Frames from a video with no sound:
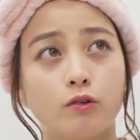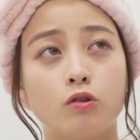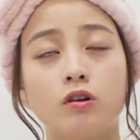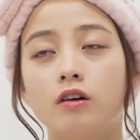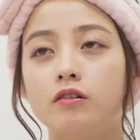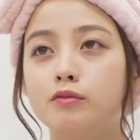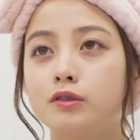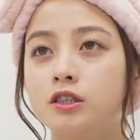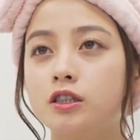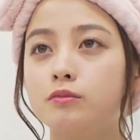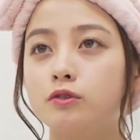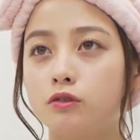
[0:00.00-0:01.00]
今回
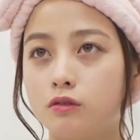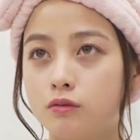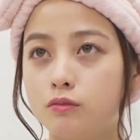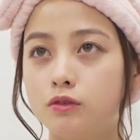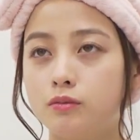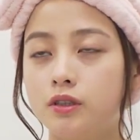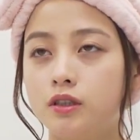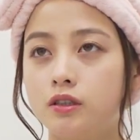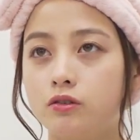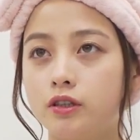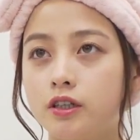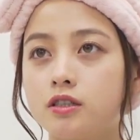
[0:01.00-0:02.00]
WebCM の
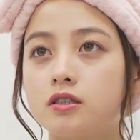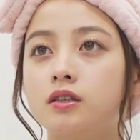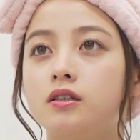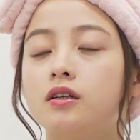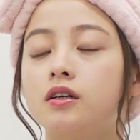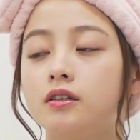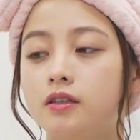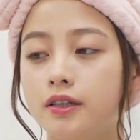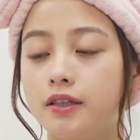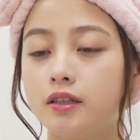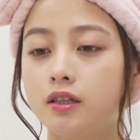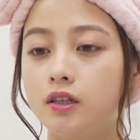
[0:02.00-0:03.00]
ムービーをやらせていただい
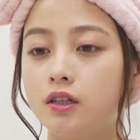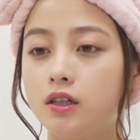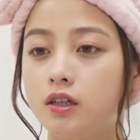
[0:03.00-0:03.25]
て